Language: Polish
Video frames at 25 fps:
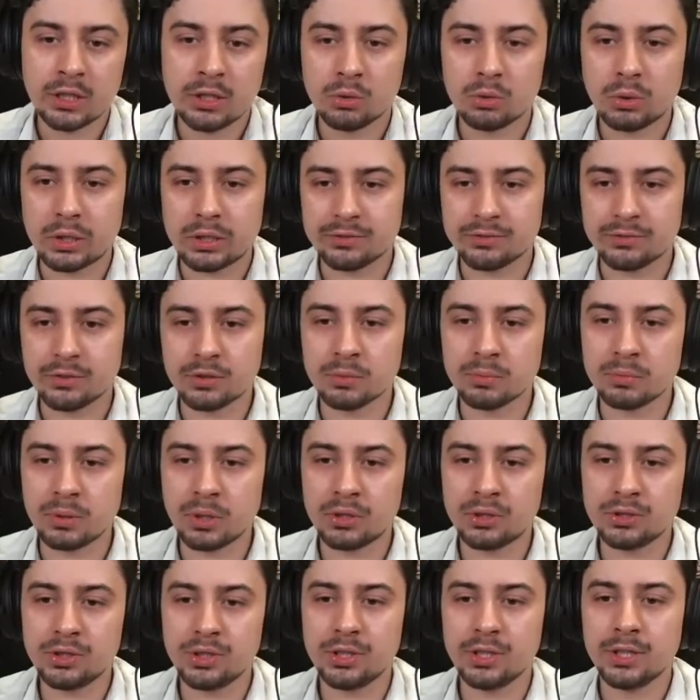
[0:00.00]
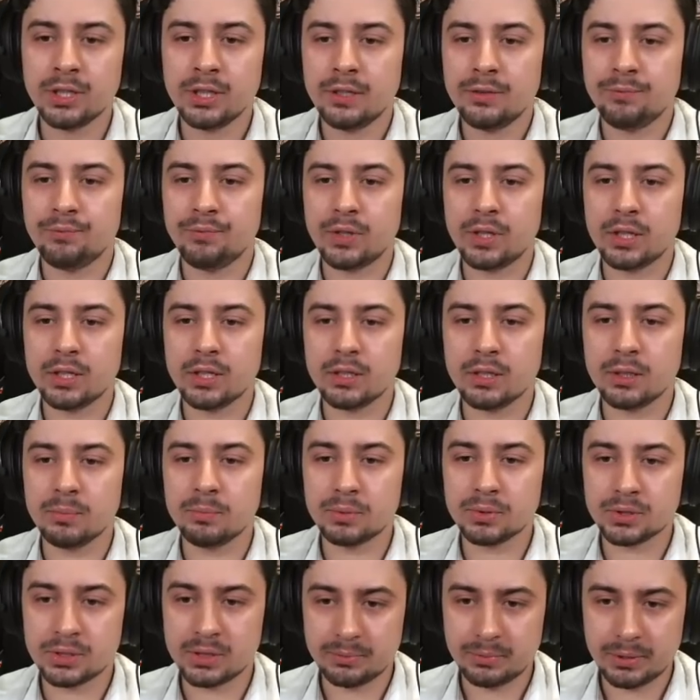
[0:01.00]
łatwo obroni i
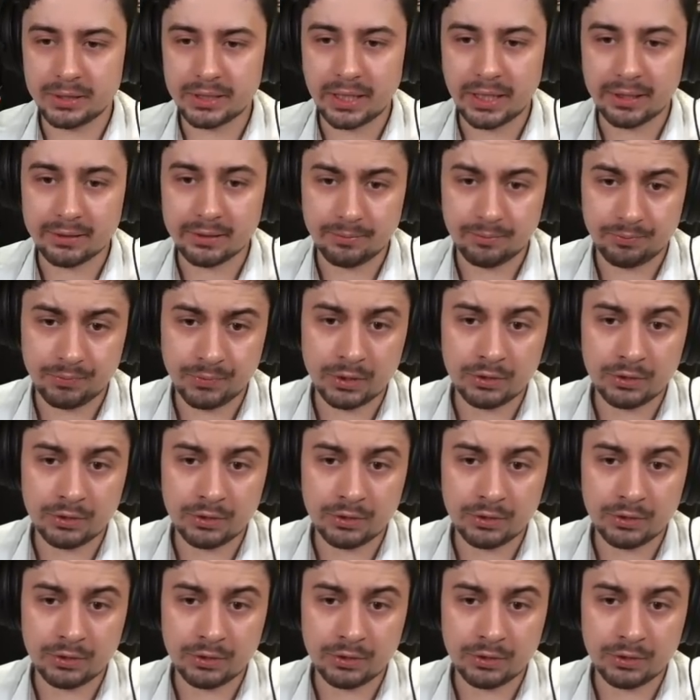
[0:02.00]
pozamiatane.